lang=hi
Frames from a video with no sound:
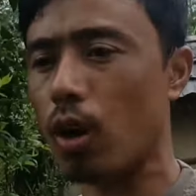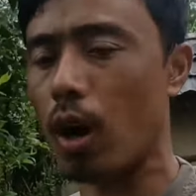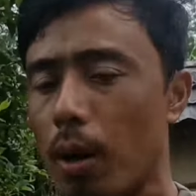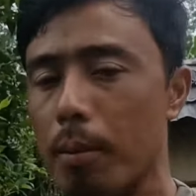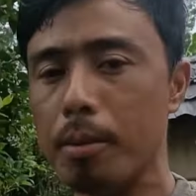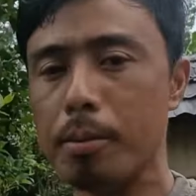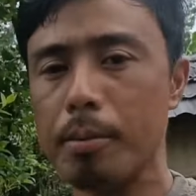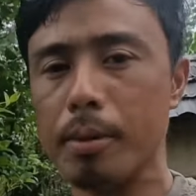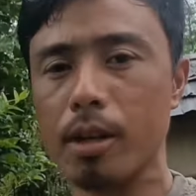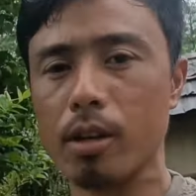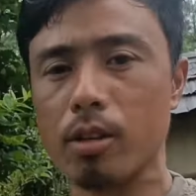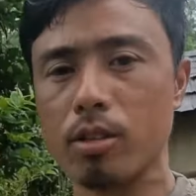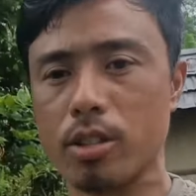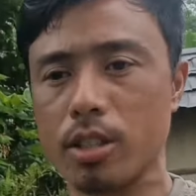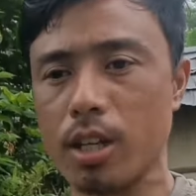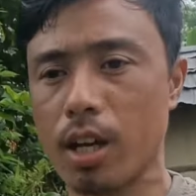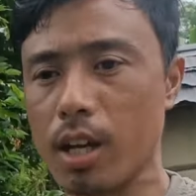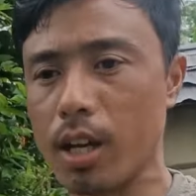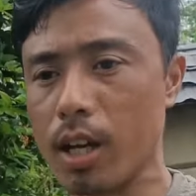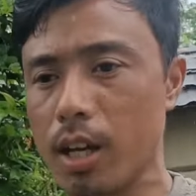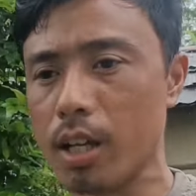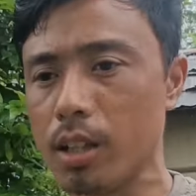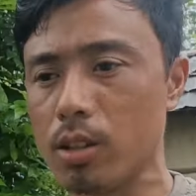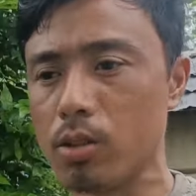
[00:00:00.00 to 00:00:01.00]
अभी मेरे को
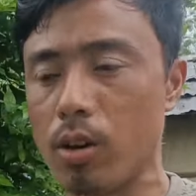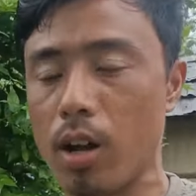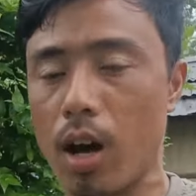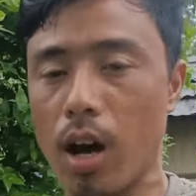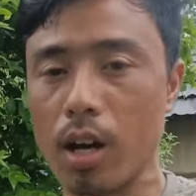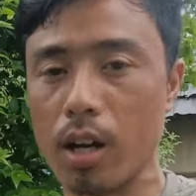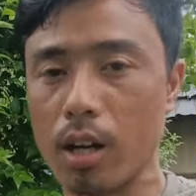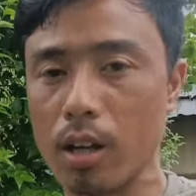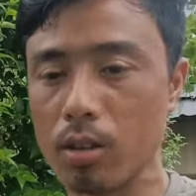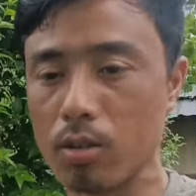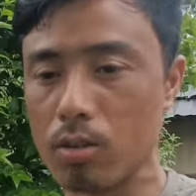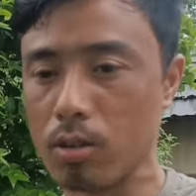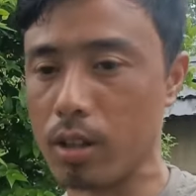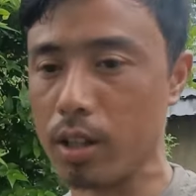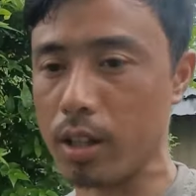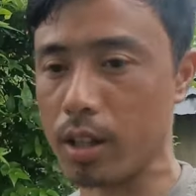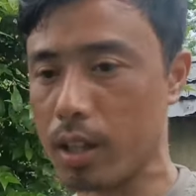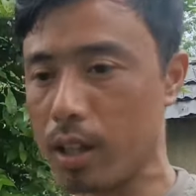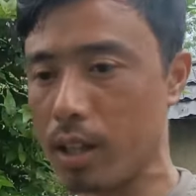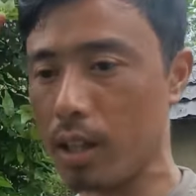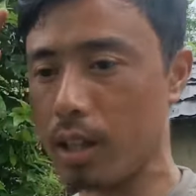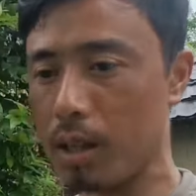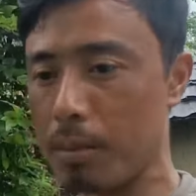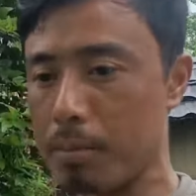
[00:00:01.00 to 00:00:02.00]
जाना है थोड़ा अंकल को
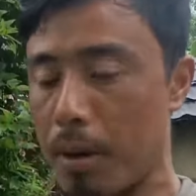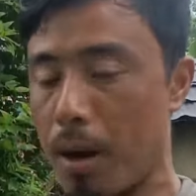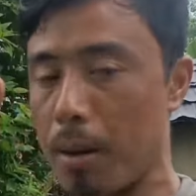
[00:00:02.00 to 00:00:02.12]
लेके